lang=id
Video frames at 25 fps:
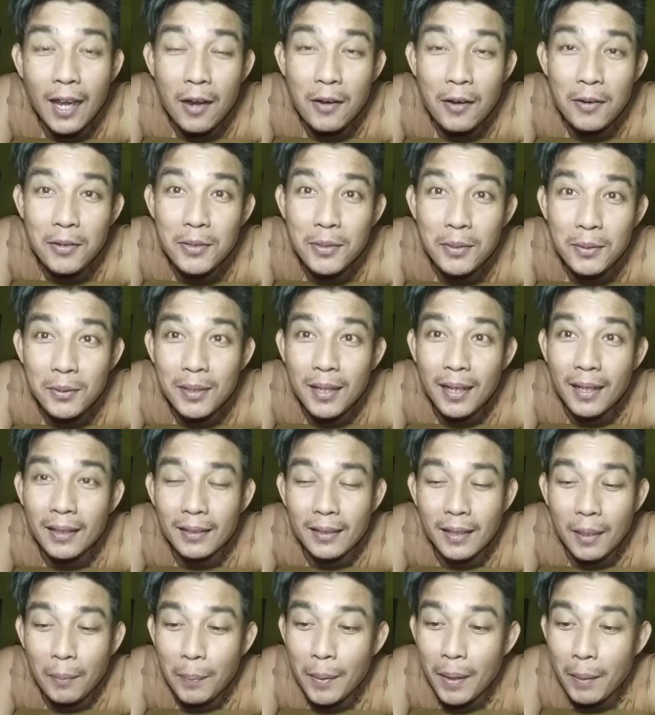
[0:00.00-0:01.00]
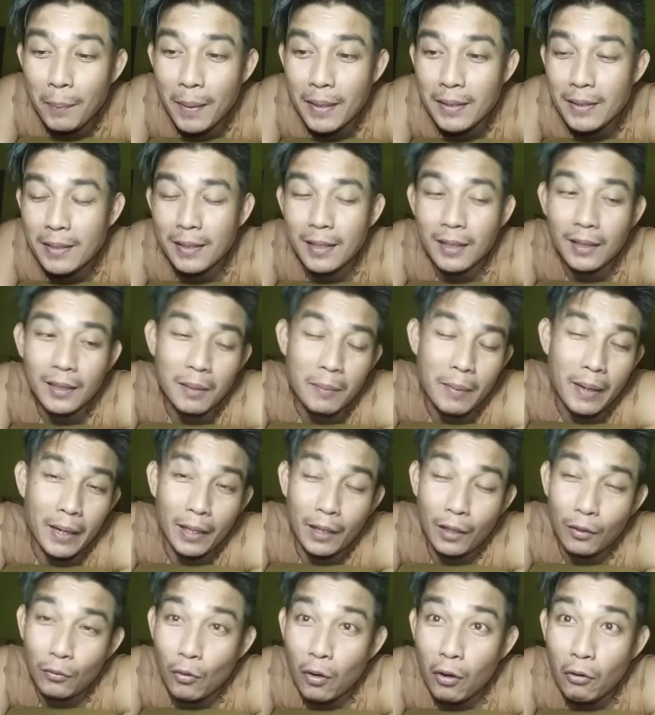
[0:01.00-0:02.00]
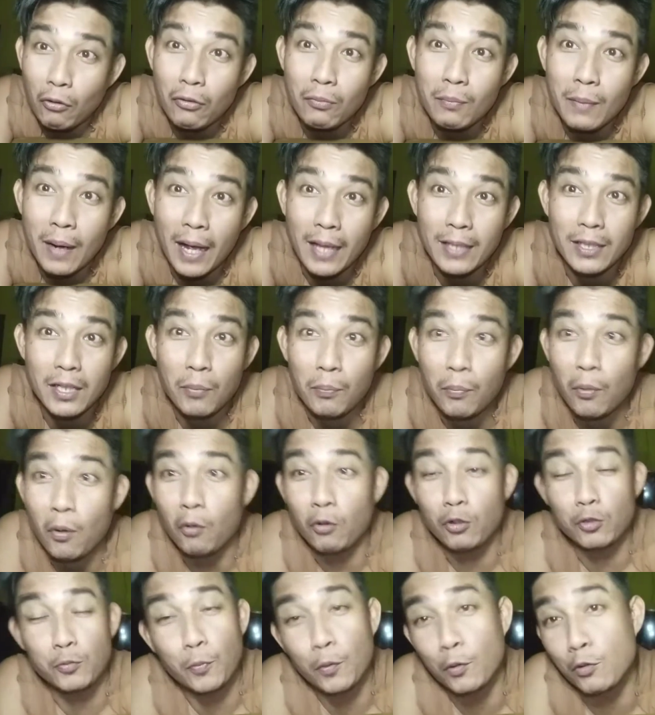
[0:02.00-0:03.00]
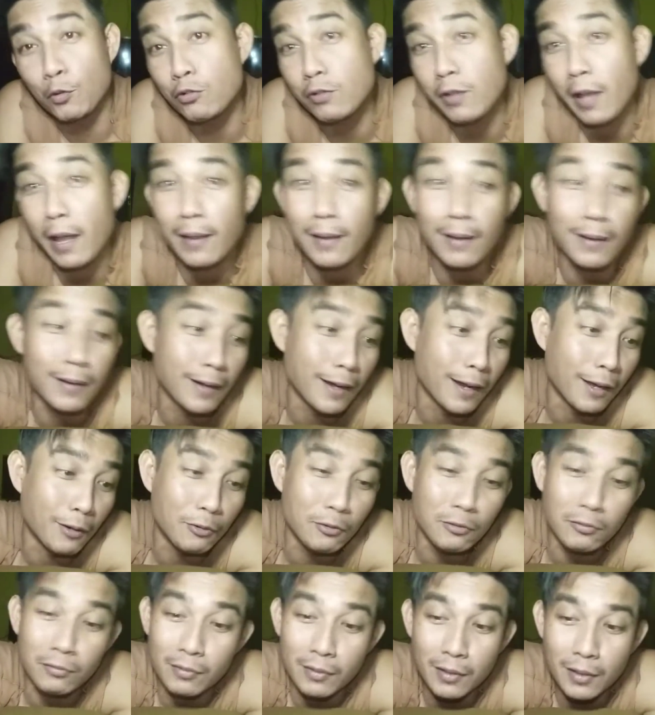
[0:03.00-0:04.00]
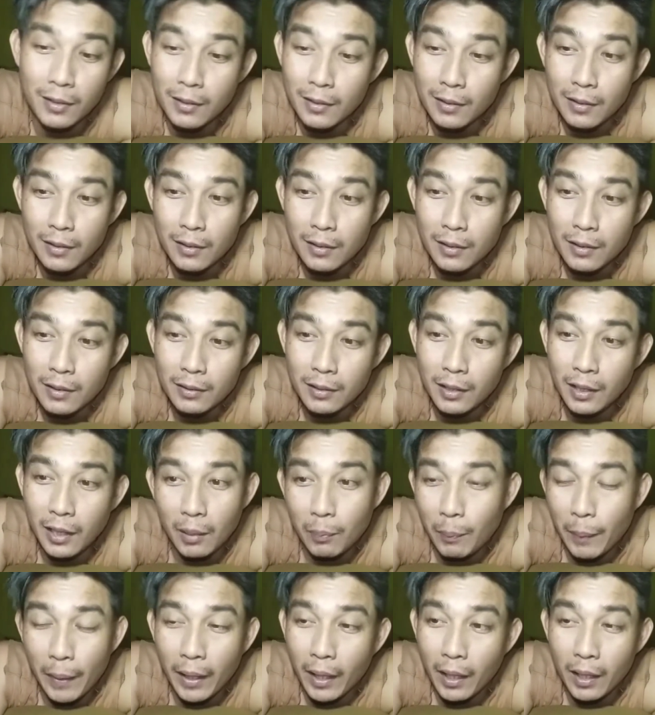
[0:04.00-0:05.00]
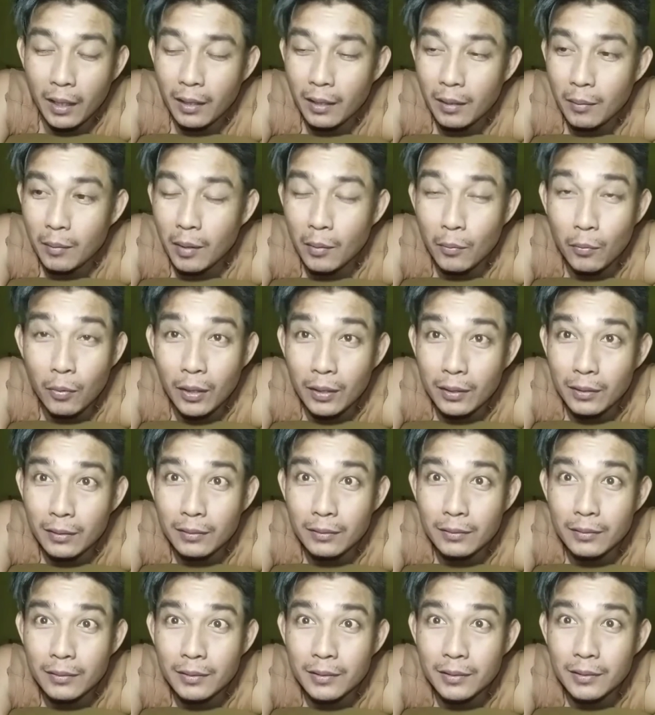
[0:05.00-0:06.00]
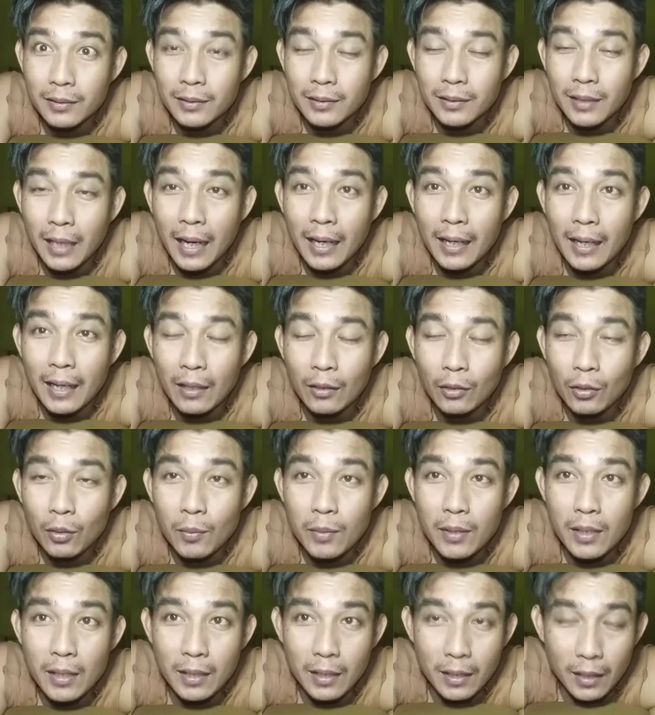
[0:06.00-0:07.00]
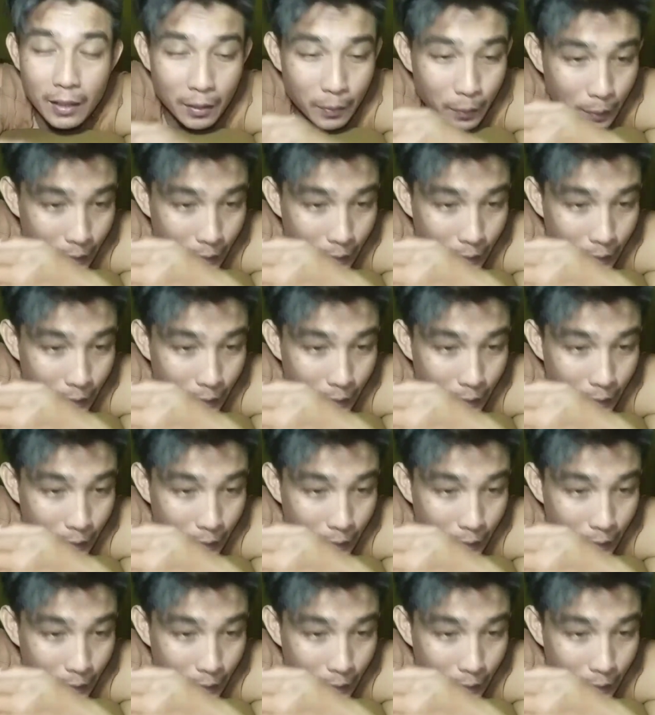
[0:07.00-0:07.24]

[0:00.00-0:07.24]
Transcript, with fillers: tahu juga tapi yang pasti yang kemarin itu aku merasa fokus-fokus saja dan aku tidak pengen membuat keadaan itu menjadi